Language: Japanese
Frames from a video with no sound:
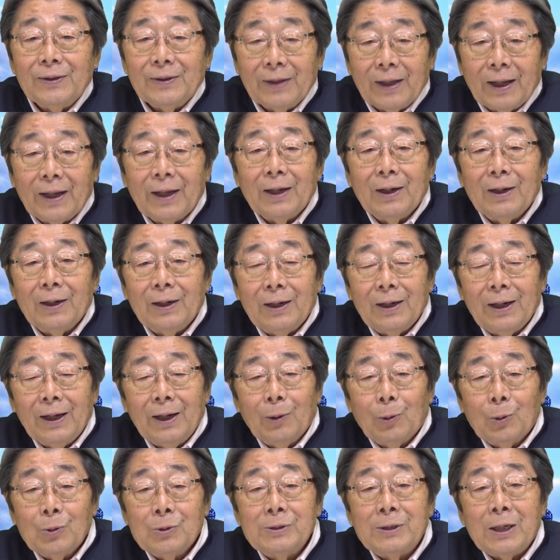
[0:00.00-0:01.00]
ね。
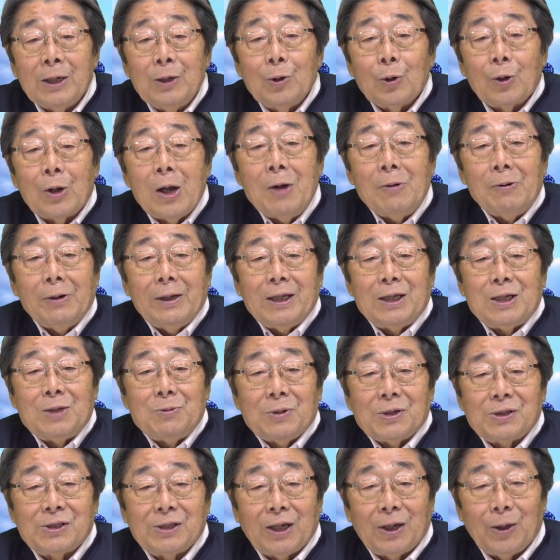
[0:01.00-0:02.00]
温泉旅館は行
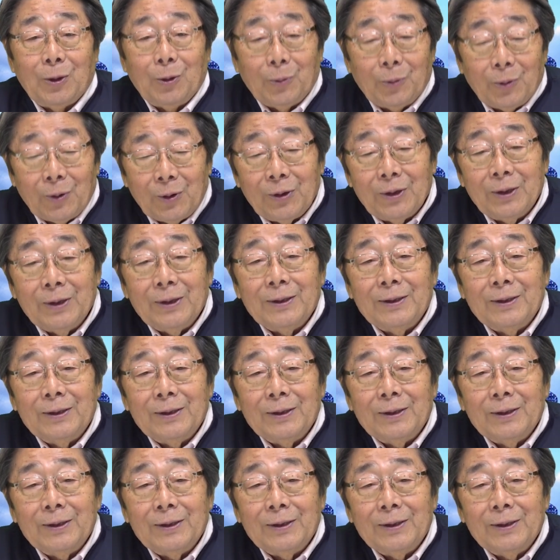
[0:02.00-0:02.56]
きましたけども